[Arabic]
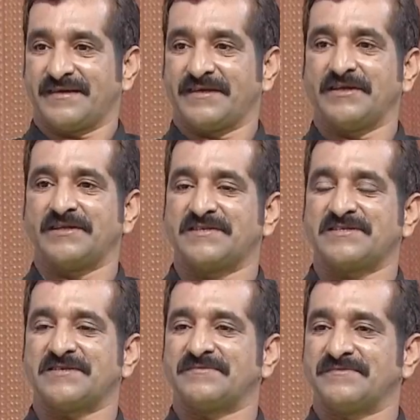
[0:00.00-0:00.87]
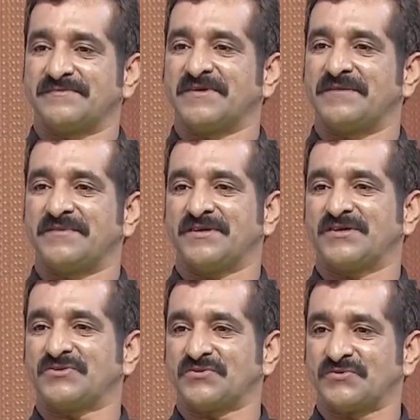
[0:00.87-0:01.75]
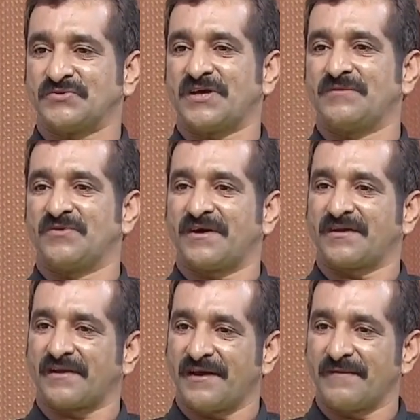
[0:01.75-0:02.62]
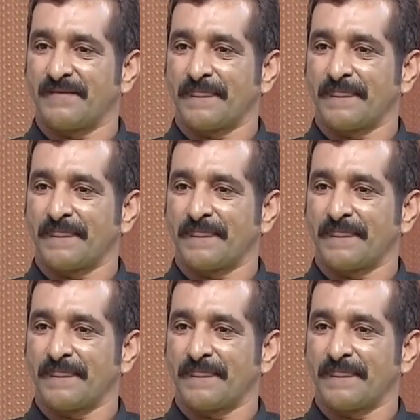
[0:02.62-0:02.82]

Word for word: يلتزم بجميع الشروط المقرره